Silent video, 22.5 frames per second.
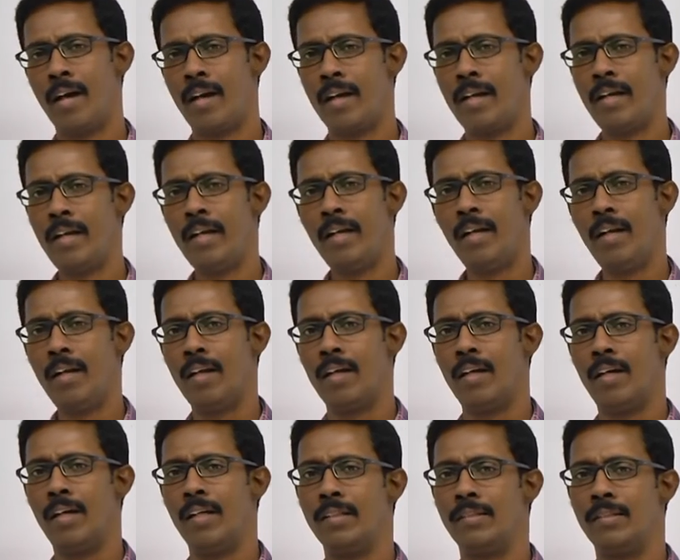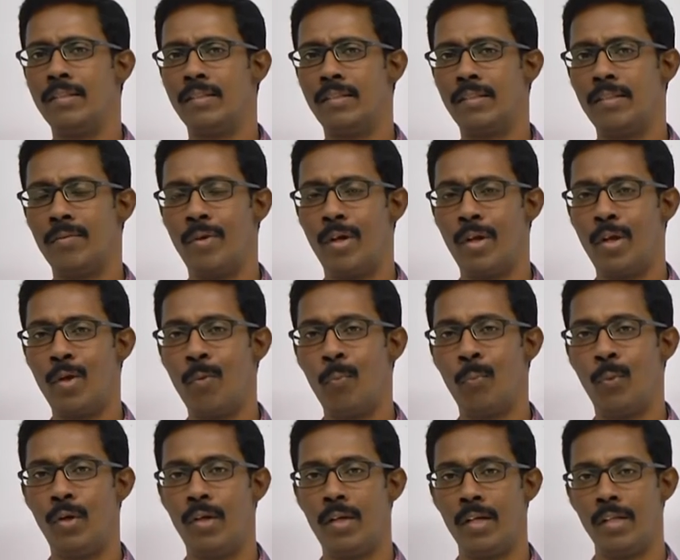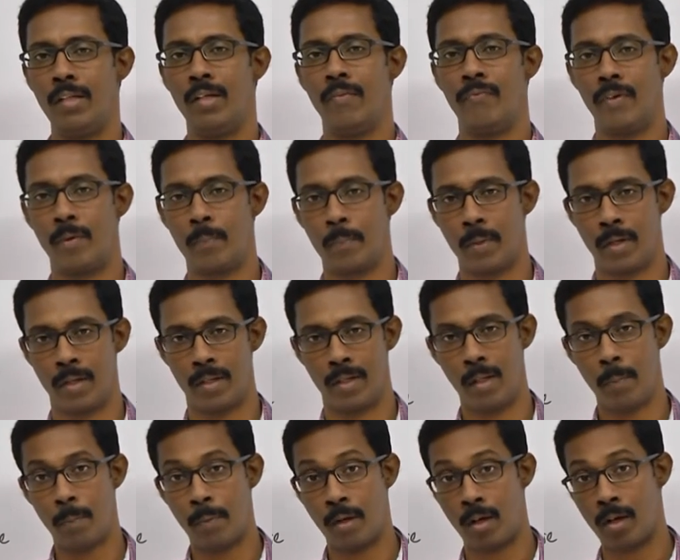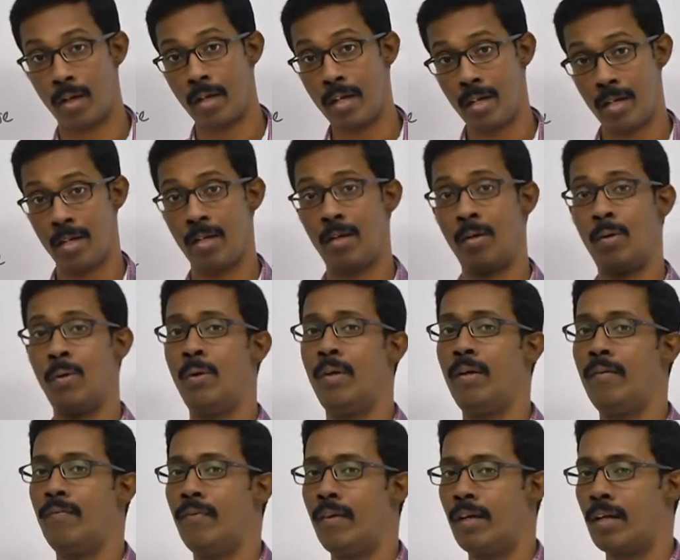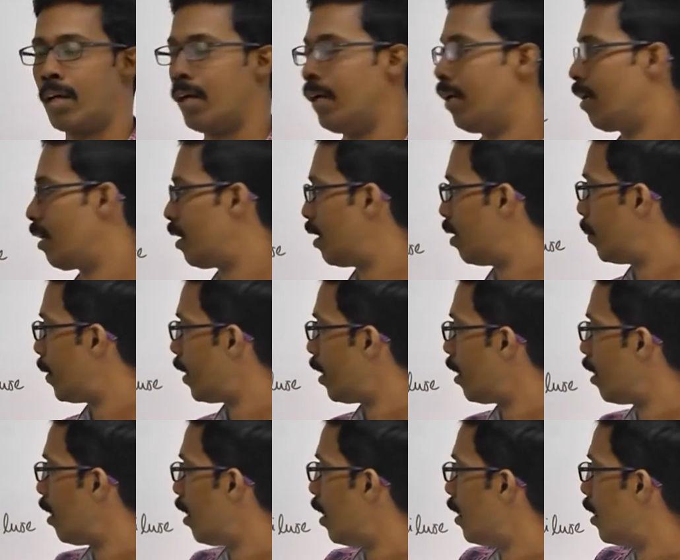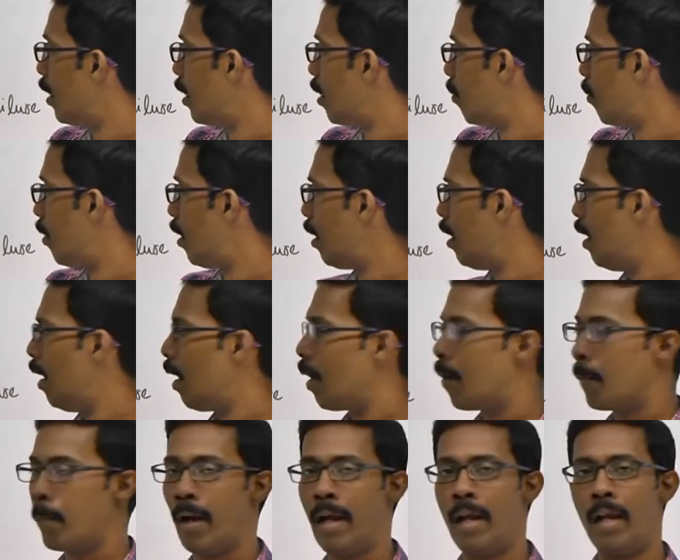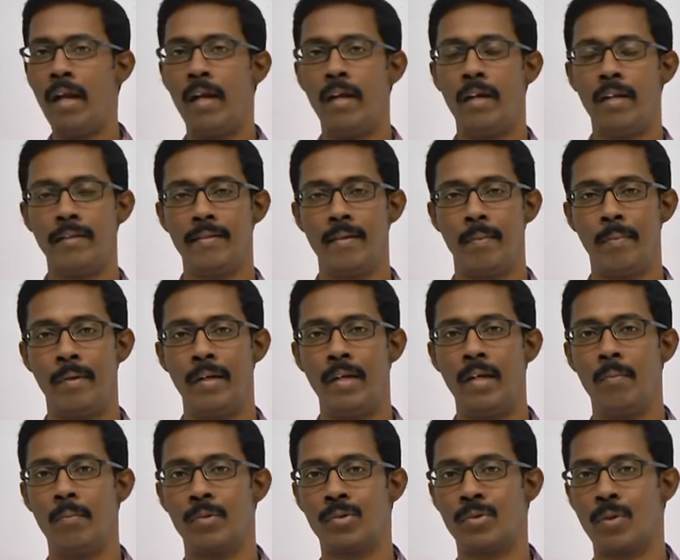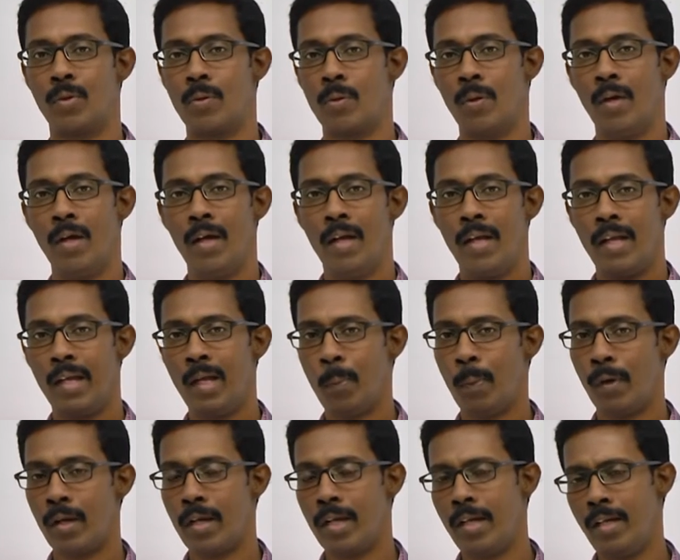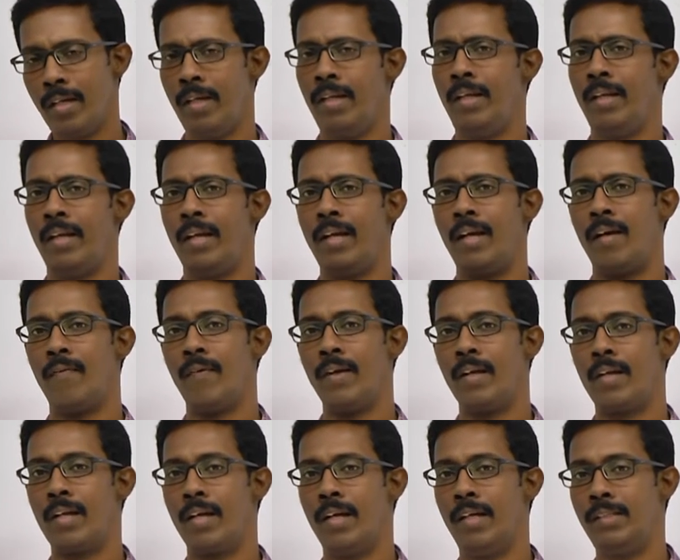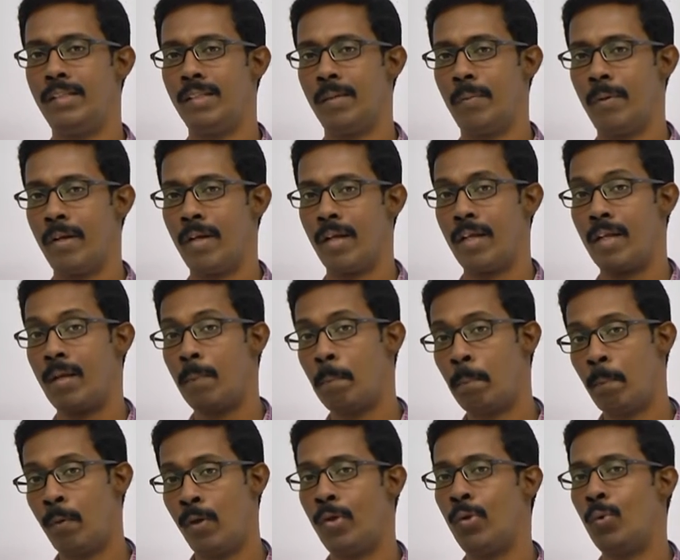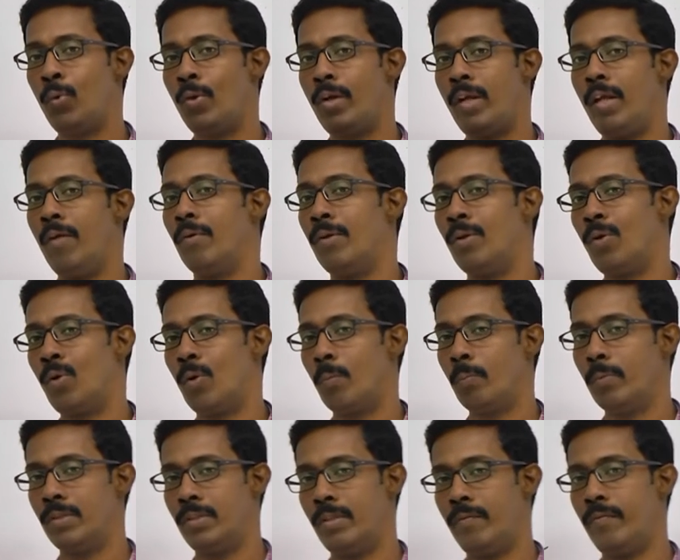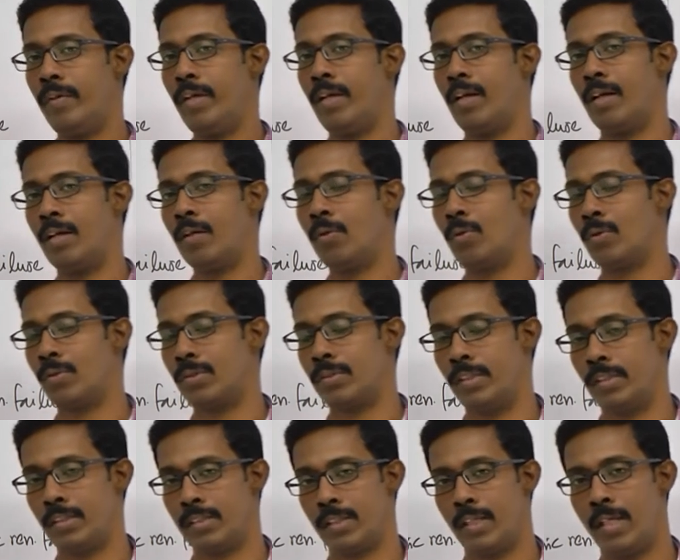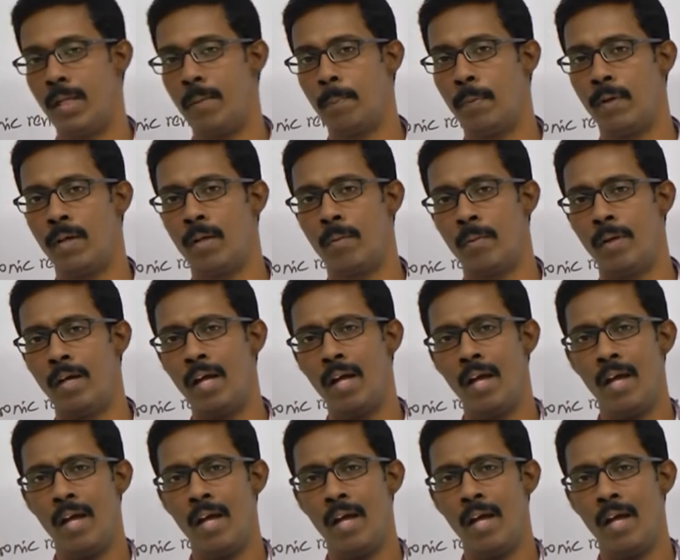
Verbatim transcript: ரீனல் சிஸ்டம் வரைக்கும் போயிட்டு அது அஃபெக்ட் பண்ணுது இப்போ ரீனலும் இன்ஃபெக்ட் ஆகிருக்குது அப்படின்னா அதை நம்ம பைலைட்டிஸ் அப்படின்னு நம்ம சொல்கிறோம் இப்போ கிட்னியே அஃபெக்ட் ஆகிடுச்சு அப்படின்னா இப்போ யூடிஐ வந்து ரொம்ப சிவியரான ஒரு ஸ்டேஜ் இப்போ நம்ம